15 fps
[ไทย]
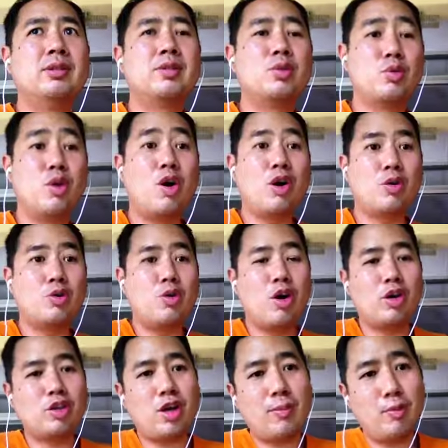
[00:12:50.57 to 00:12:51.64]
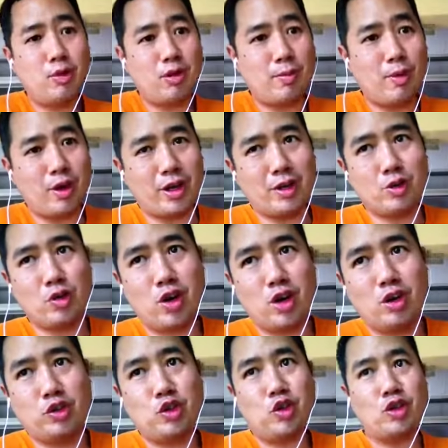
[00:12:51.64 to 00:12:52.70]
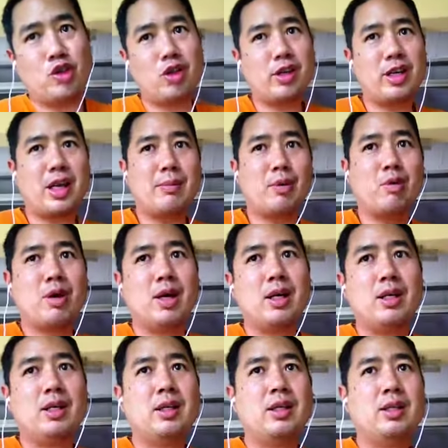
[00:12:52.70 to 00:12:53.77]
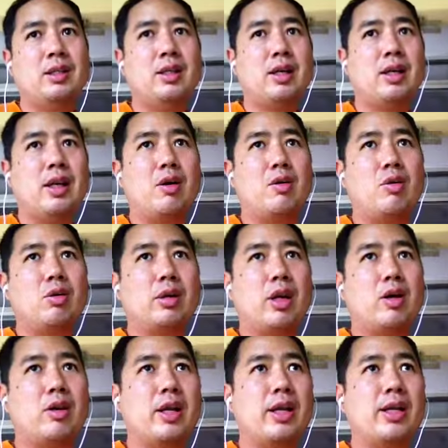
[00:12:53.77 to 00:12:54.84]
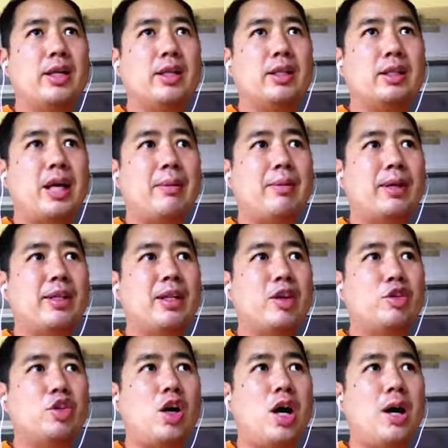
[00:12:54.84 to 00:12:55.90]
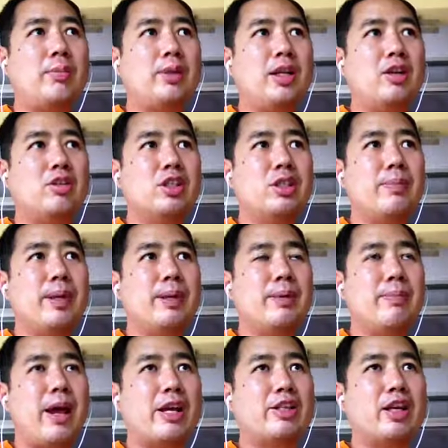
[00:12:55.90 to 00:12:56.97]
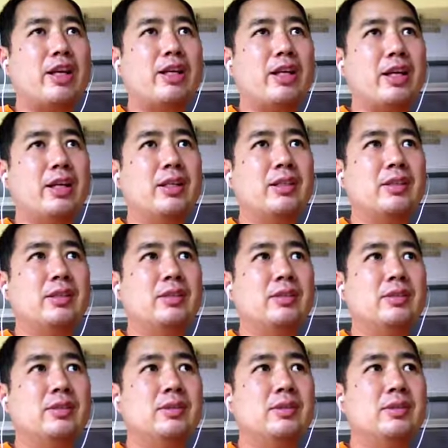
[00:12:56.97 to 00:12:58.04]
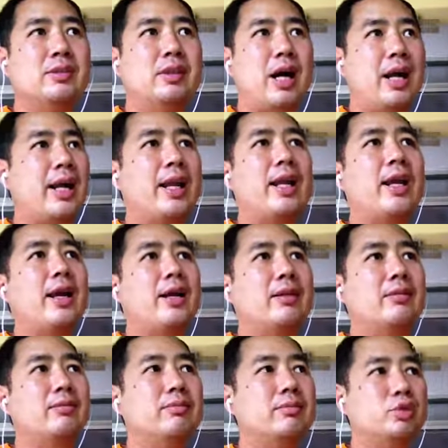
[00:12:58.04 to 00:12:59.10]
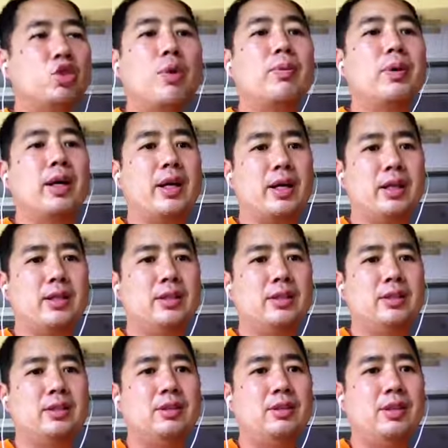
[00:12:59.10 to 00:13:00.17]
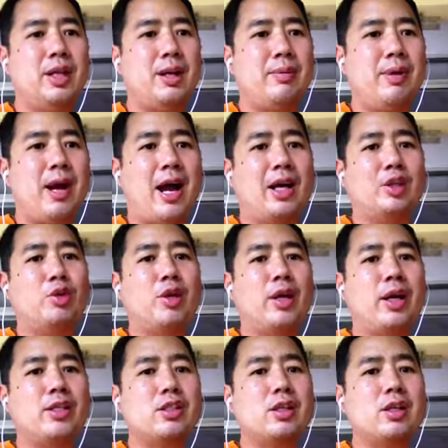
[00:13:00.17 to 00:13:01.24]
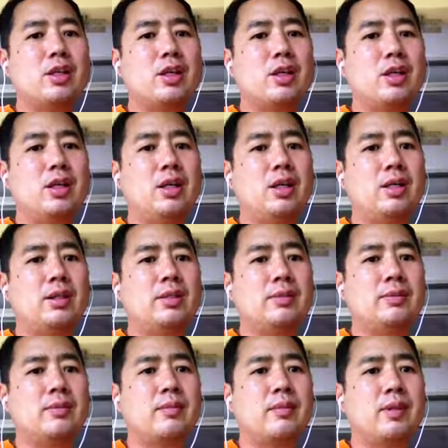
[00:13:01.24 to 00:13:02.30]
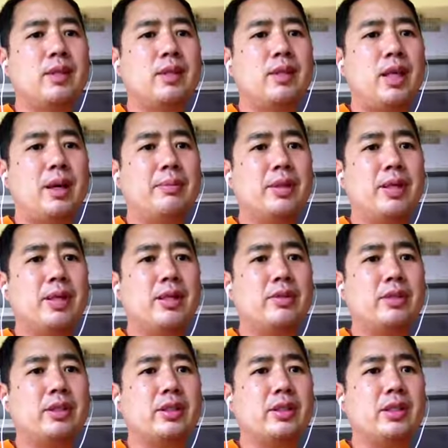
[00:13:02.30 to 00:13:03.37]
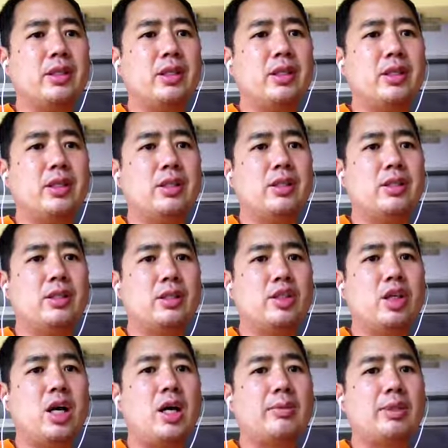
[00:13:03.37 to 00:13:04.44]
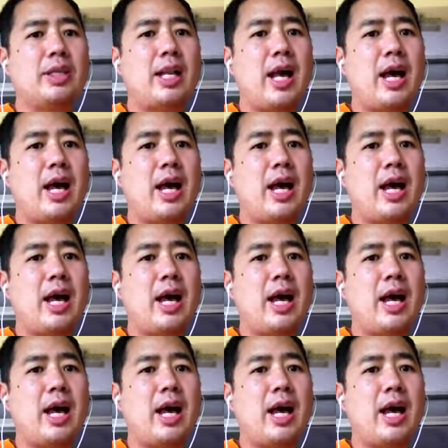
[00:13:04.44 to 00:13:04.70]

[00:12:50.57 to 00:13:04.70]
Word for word: ครูเงาะครูเงาะชอบพูดบ่อยๆครูเงาะรถคนกองเกตบอกว่ากิดเราเราได้ทำอะไรที่เราชอบที่เราที่มีแพชชั่นเนี่ยอันนั้นแหละจบเลยครับหาตัวเองให้เจอแล้วก็ทำในสิ่งที่ที่ชอบที่